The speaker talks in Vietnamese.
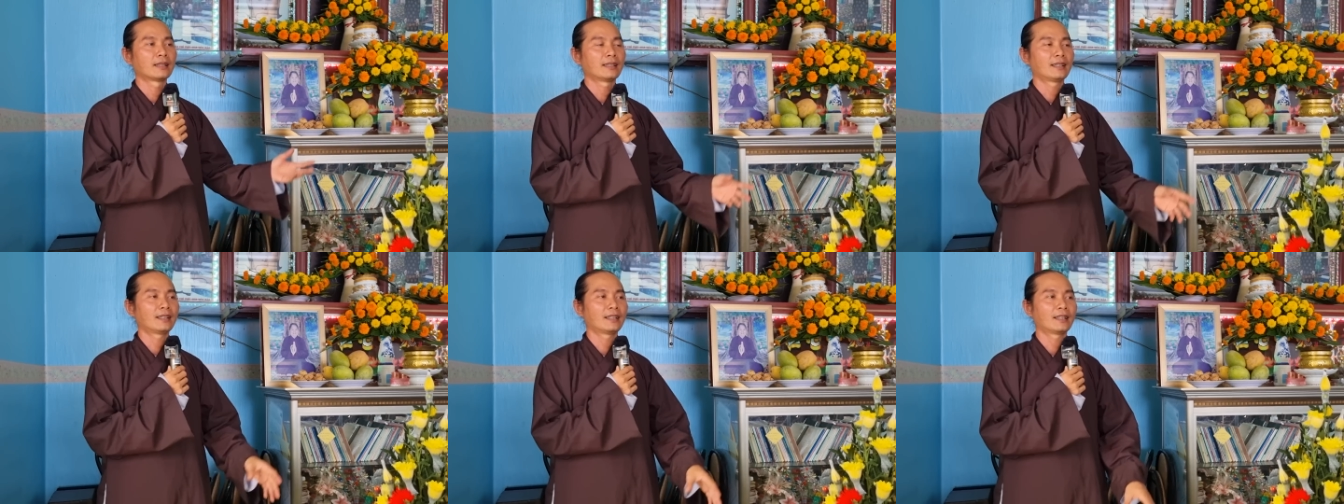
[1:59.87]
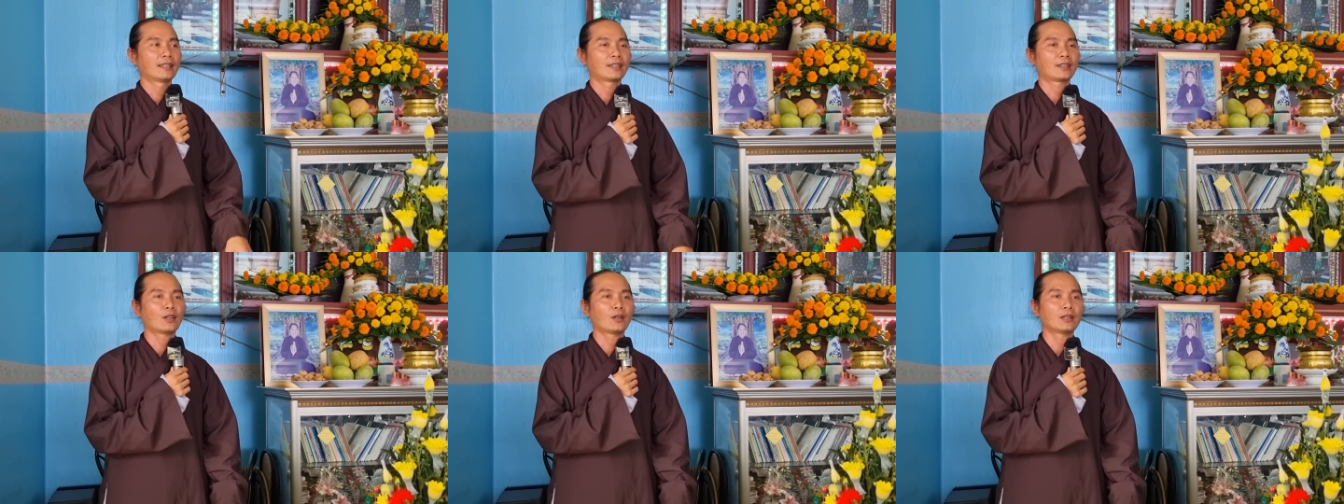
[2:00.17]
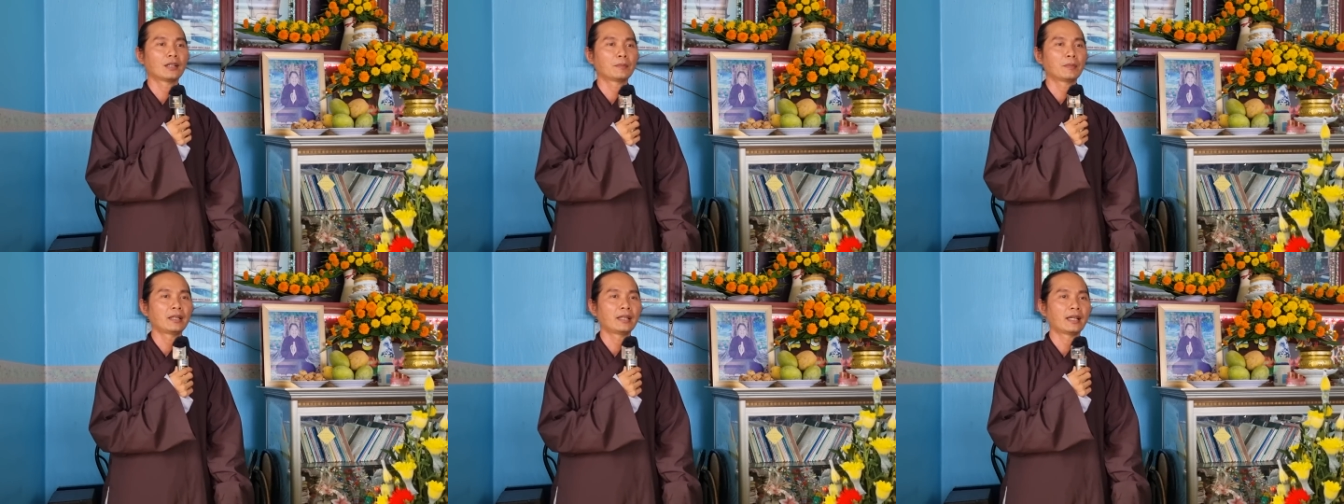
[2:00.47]
À, cho
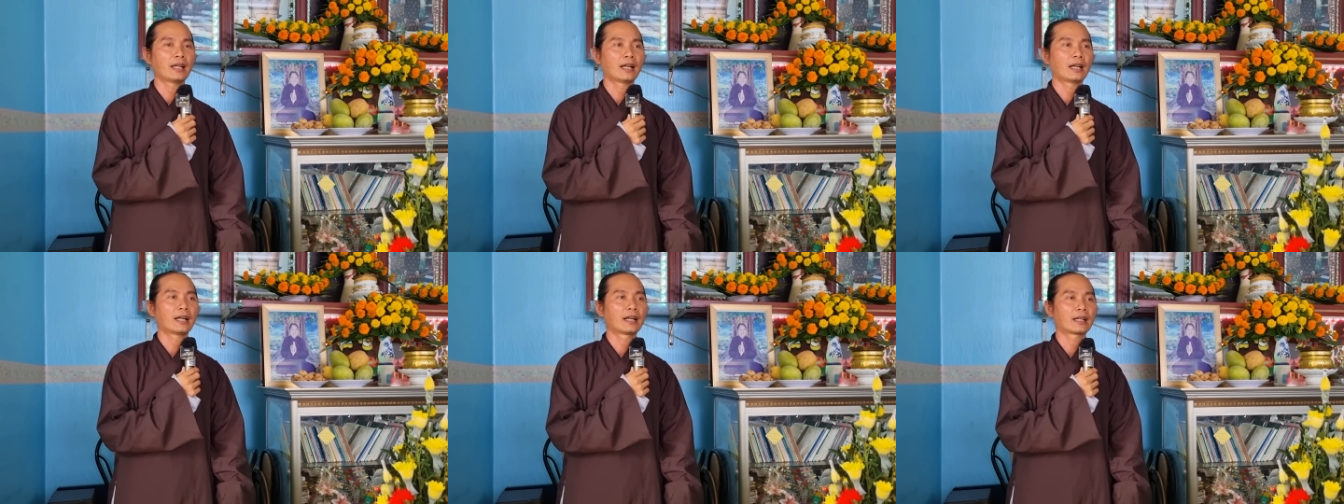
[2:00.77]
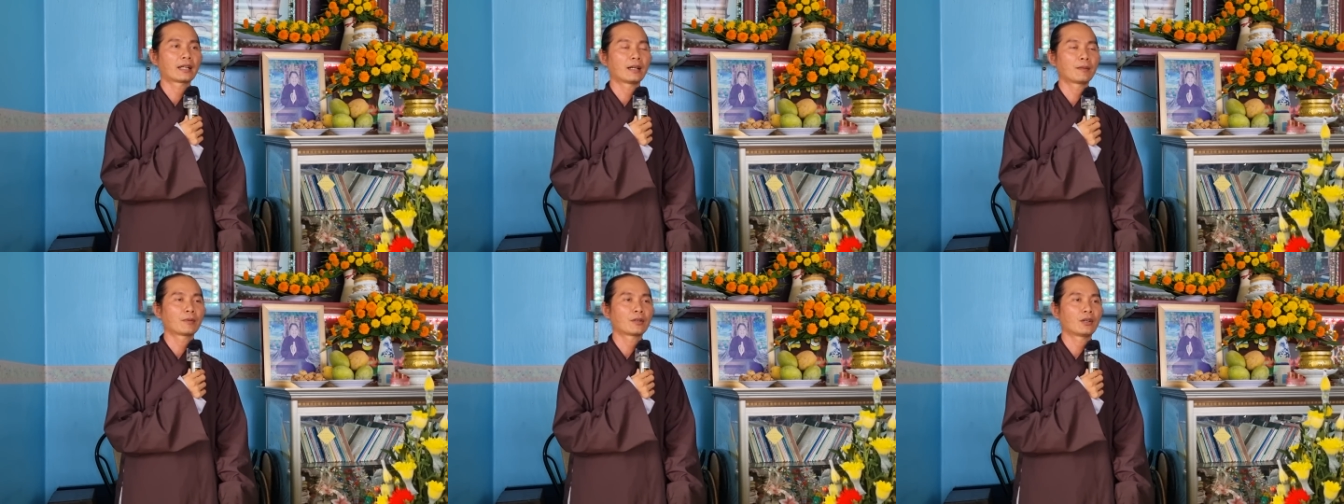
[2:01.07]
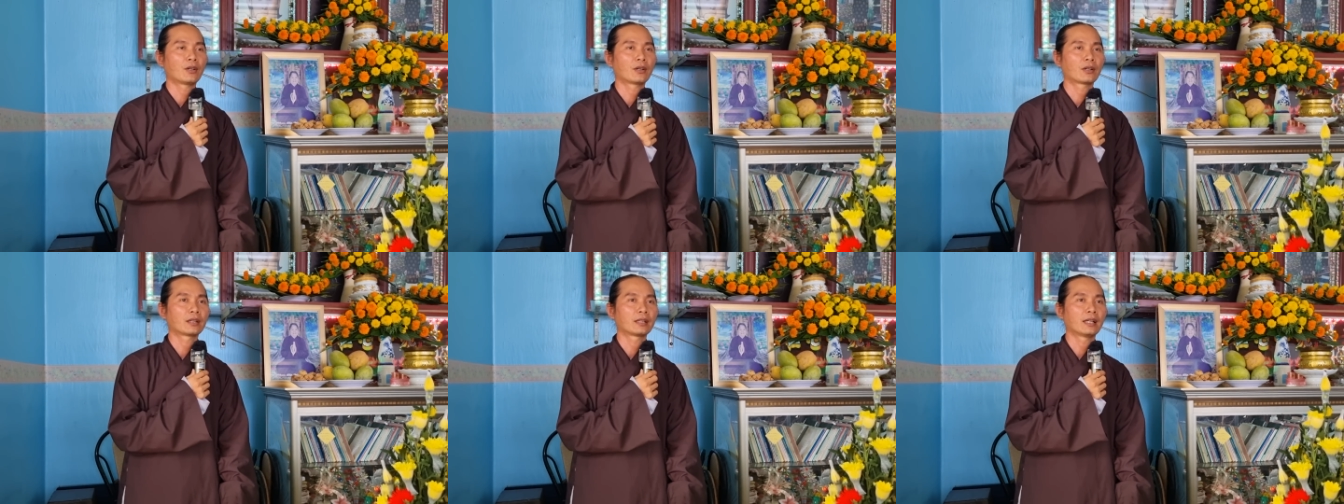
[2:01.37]
nên bây giờ không
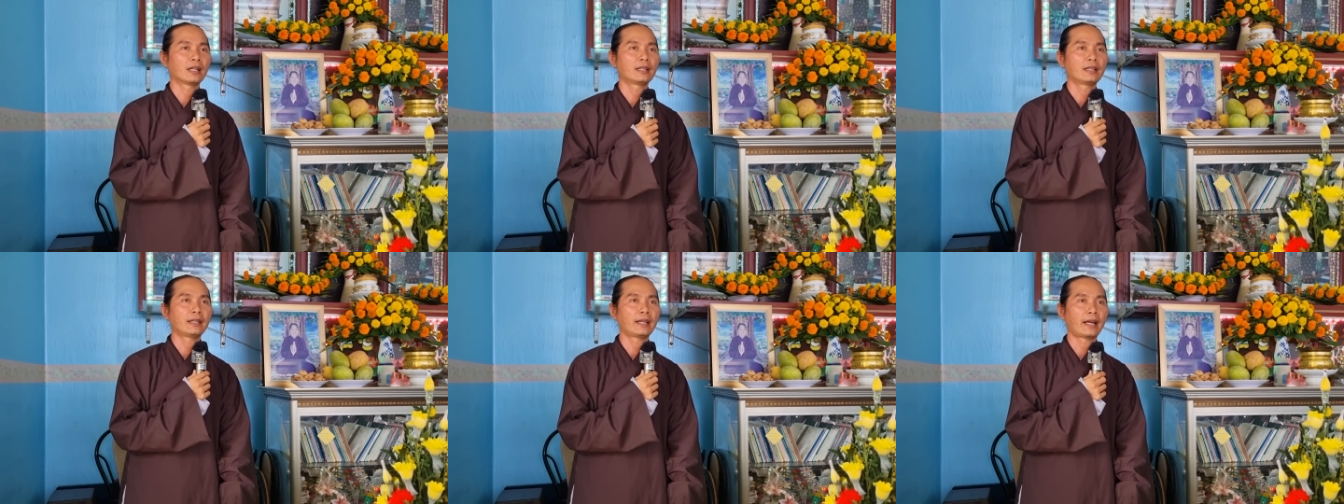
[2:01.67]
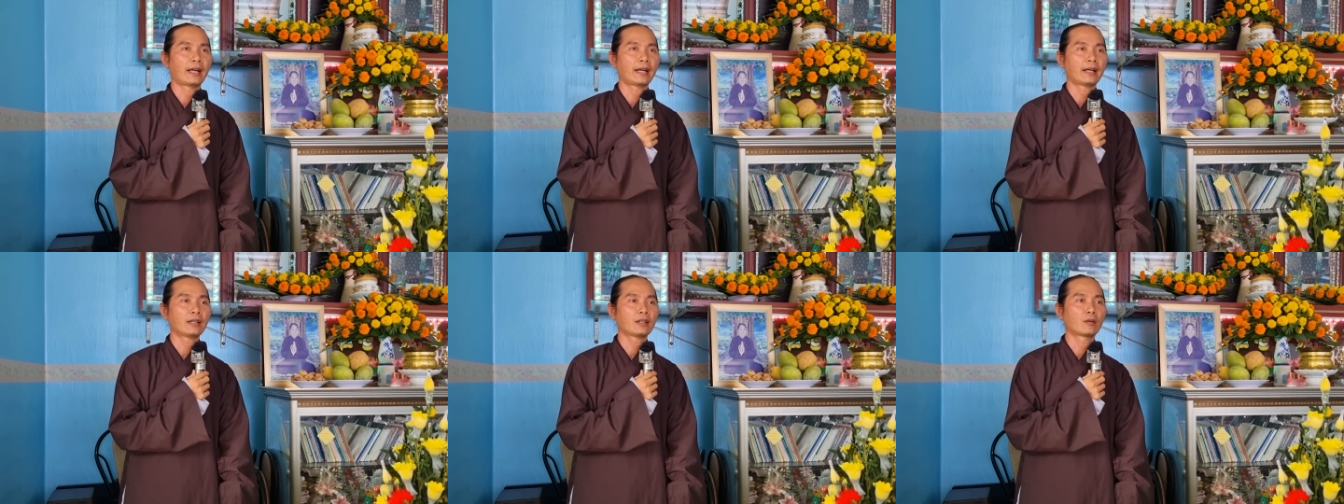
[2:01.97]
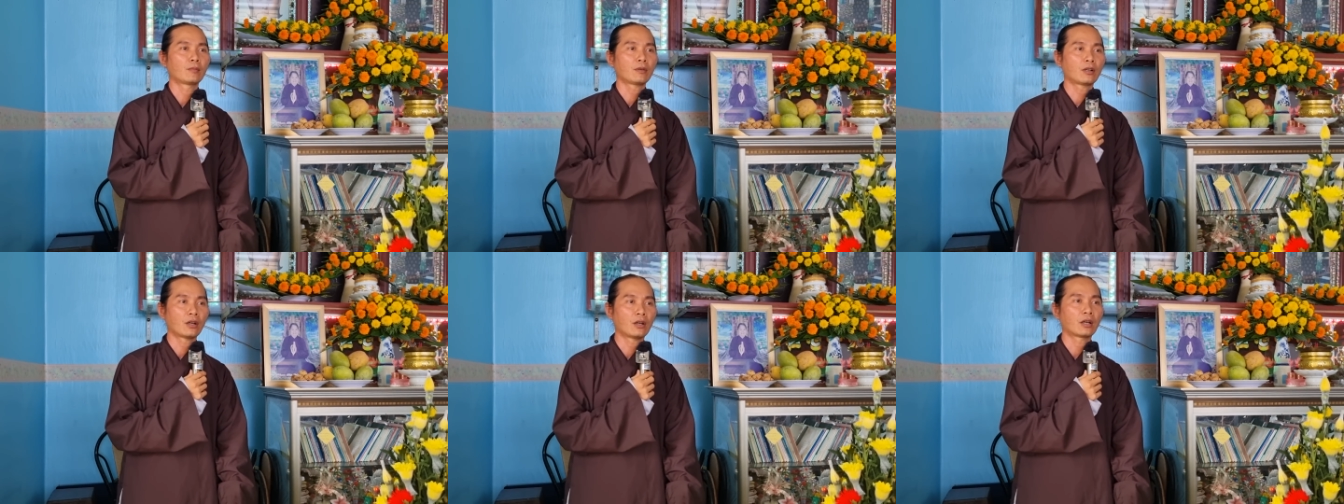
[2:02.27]
còn là in giảng,
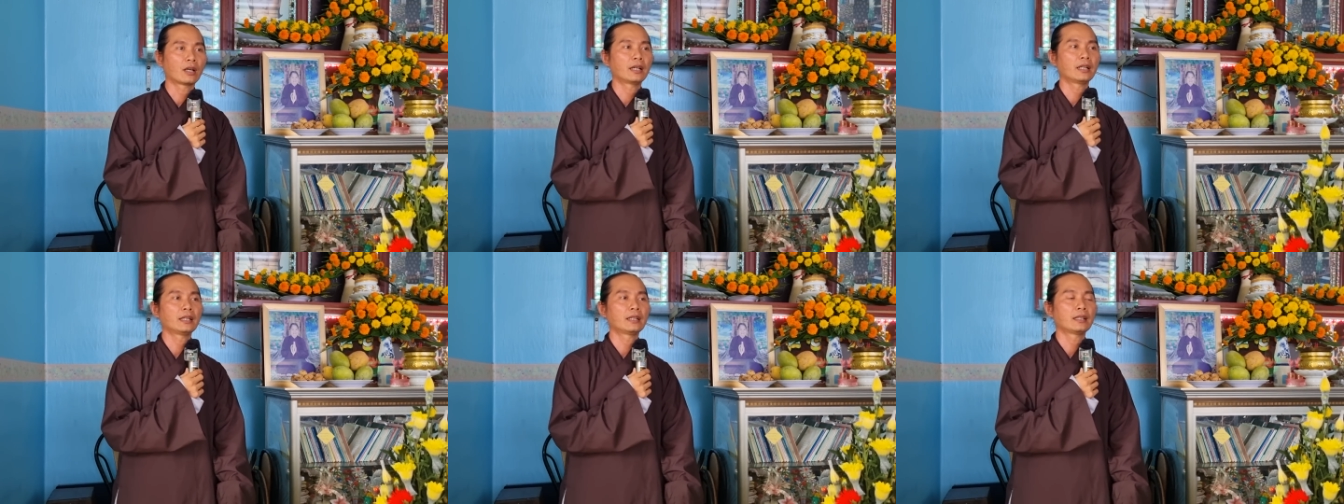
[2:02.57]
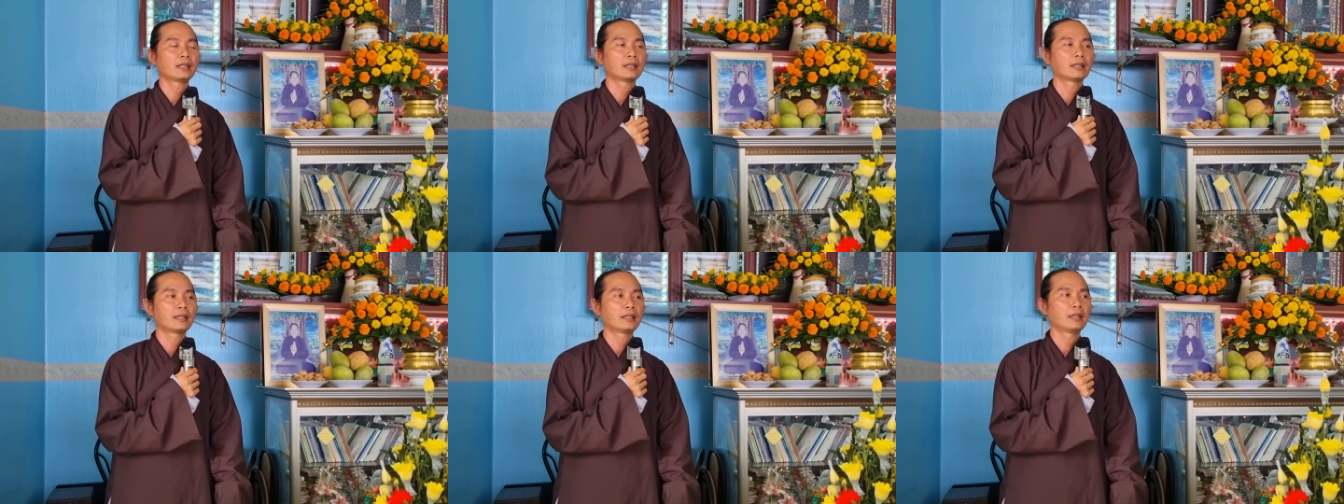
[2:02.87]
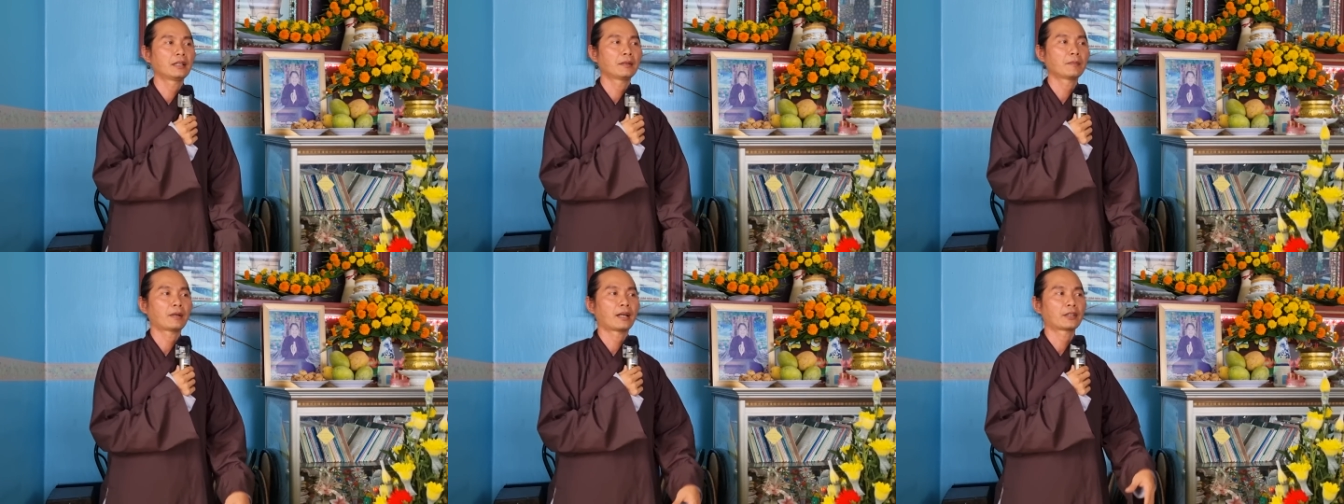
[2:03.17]
cũng còn in,
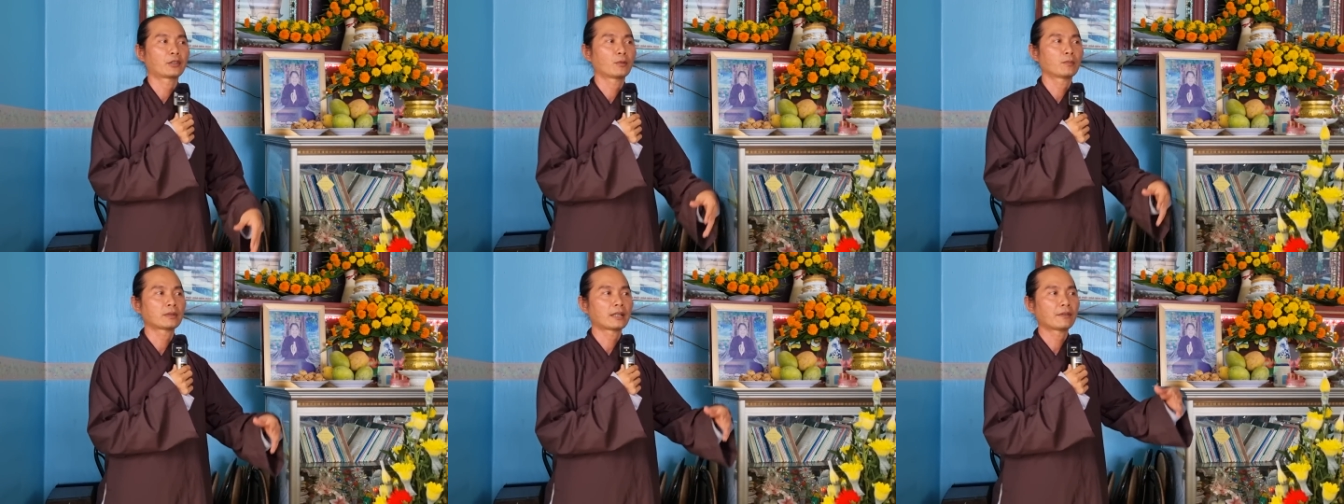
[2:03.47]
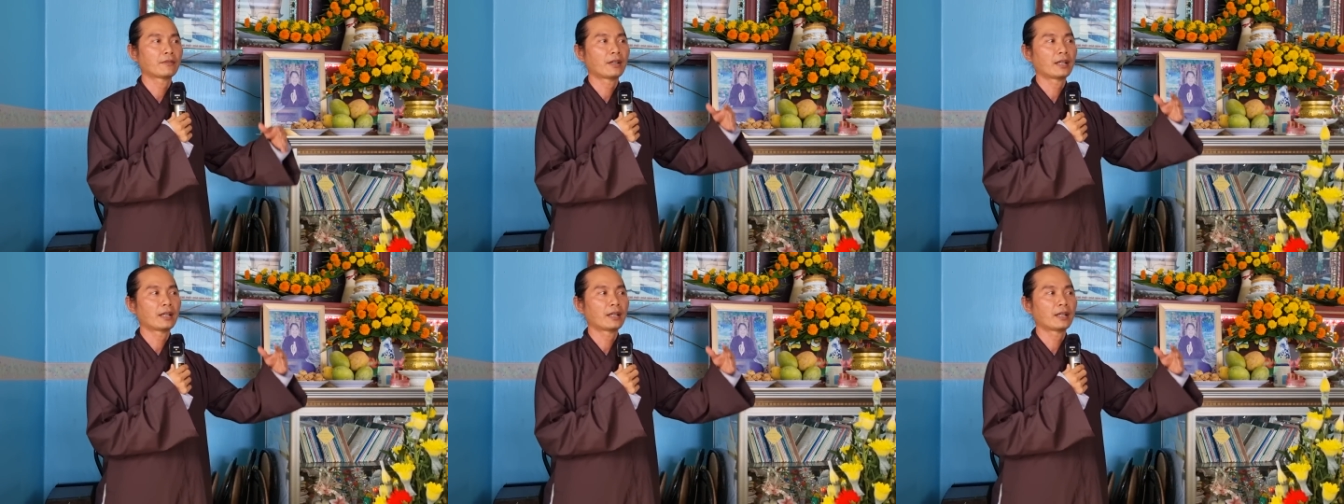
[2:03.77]
nhưng mà chúng ta